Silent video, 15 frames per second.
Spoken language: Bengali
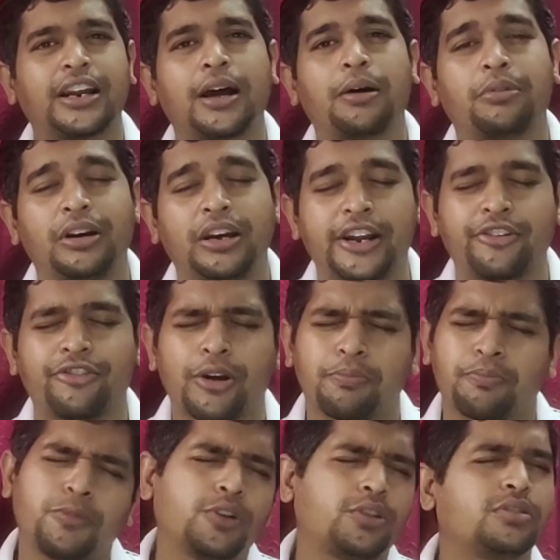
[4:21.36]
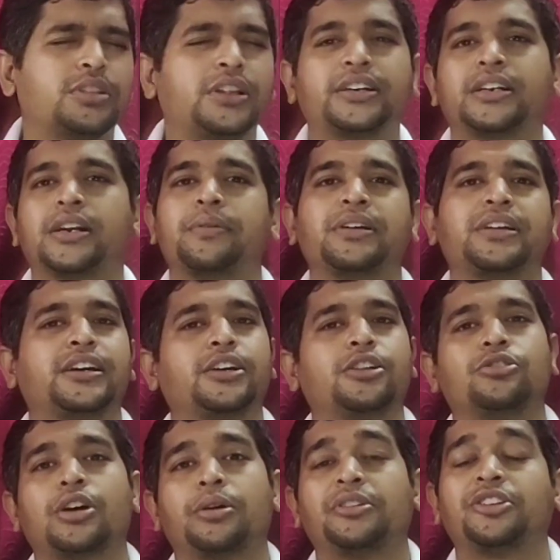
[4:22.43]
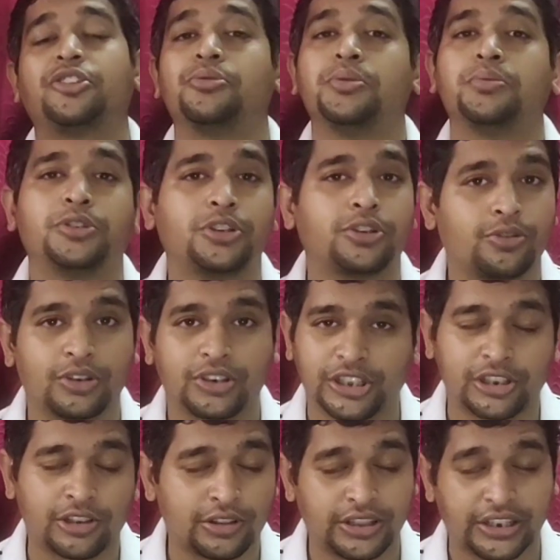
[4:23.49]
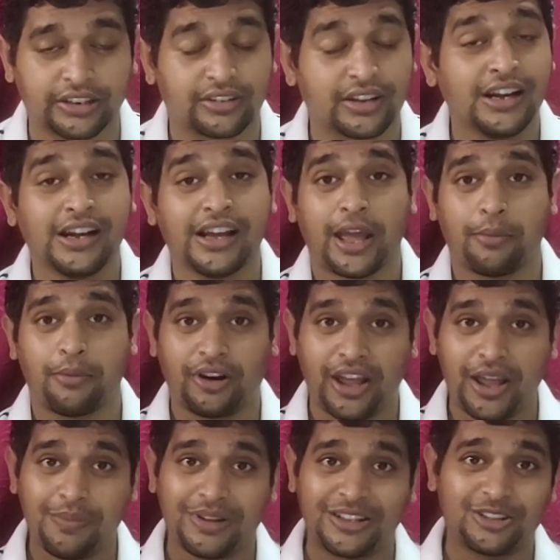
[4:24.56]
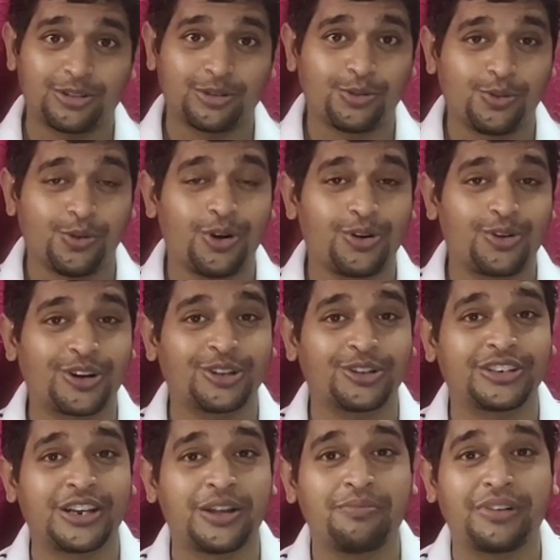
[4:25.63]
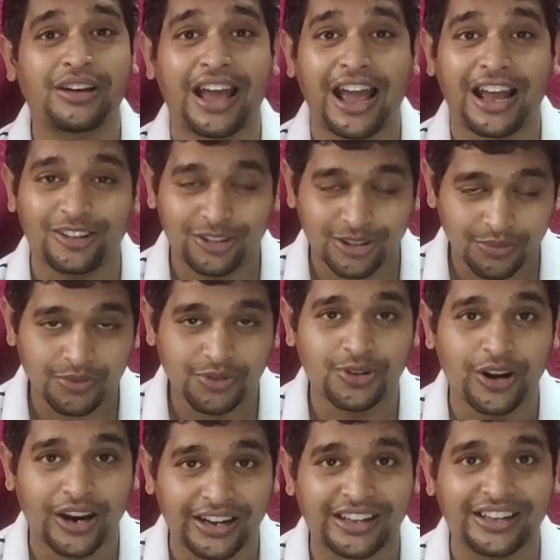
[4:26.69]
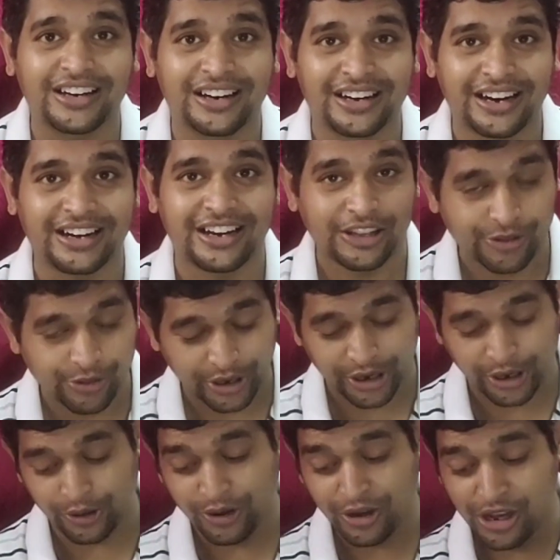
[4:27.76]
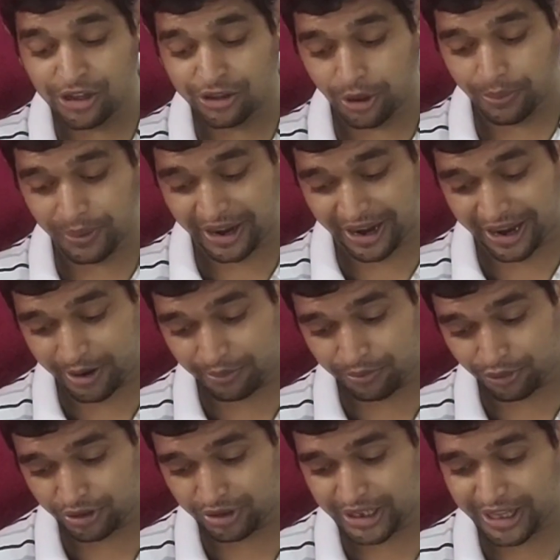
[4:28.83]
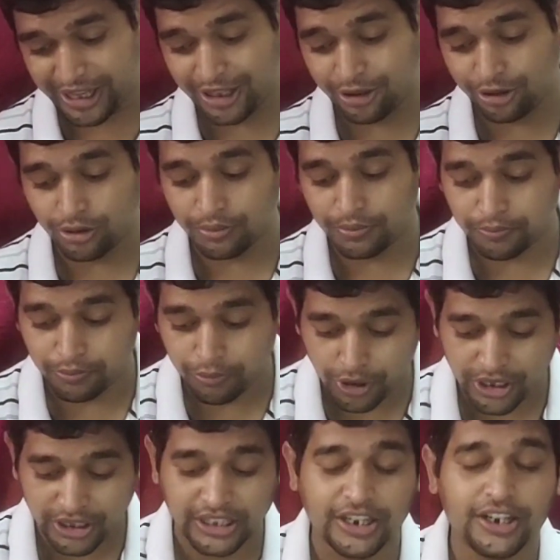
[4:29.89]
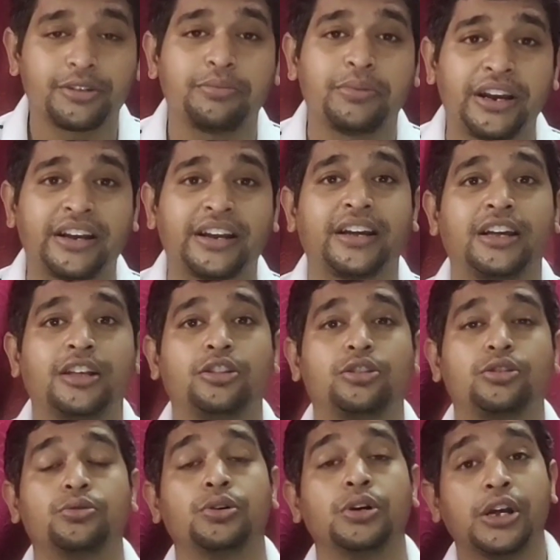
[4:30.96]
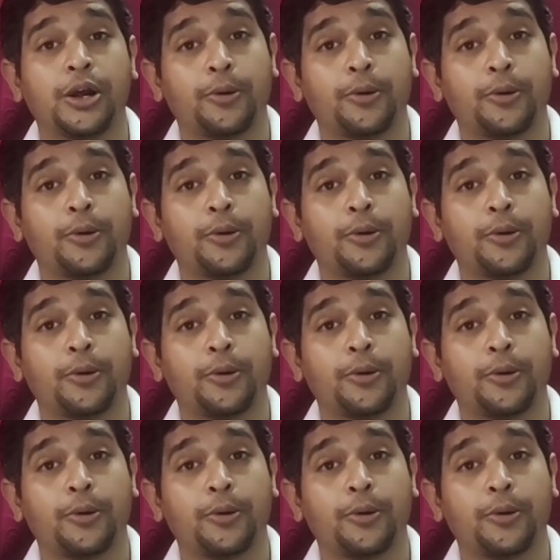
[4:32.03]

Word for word: কথা না বললেই নয় প্রত্যেকটা ম্যাচে কিন্তু আমাদের অভিভূত করছে সন্দেশ এবং এই ম্যাচে তো গোল করে তো টিমকে একদম জয়ের কিনারায় নিয়ে চলে এলো তবে এর মধ্যেই কিন্তু পঁয়ত্রিশ মিনিটে কিন্তু